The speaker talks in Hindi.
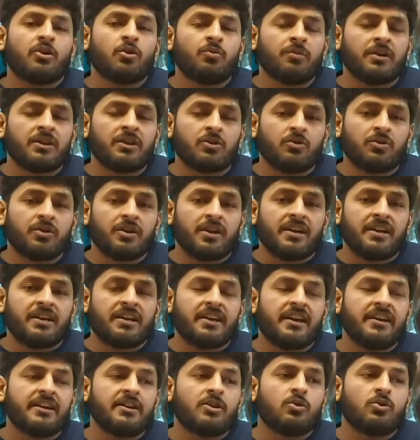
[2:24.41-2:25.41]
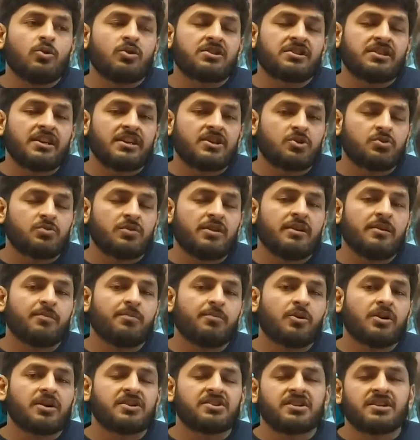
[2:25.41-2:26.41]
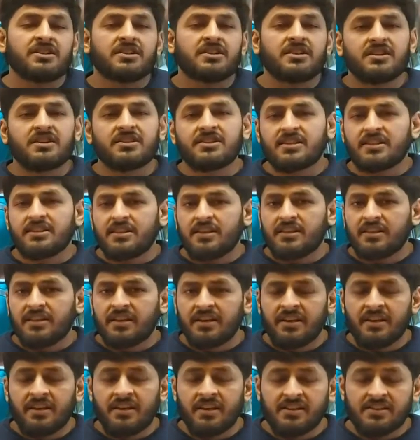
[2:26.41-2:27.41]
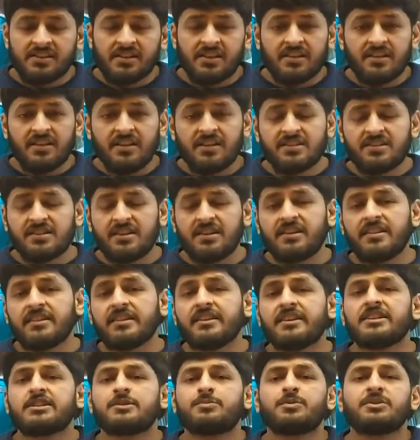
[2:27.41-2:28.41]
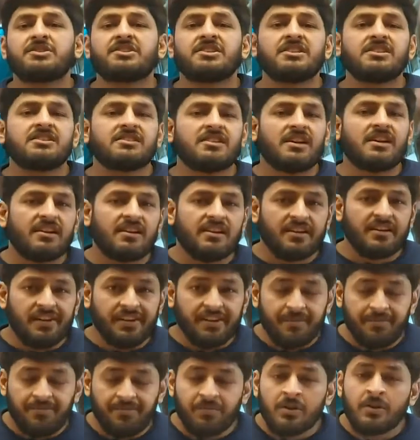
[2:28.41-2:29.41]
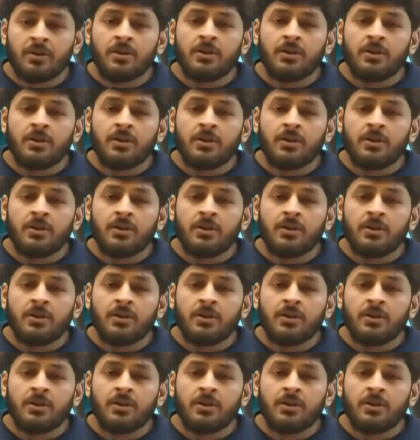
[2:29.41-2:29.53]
ह्यूमन हो गया क्या ये लोग सेक्सुअल रिप्रोडक्शन कर सकते हैं नहीं कर सकते हैं इसलिए इनकी स्पीसीज अलग है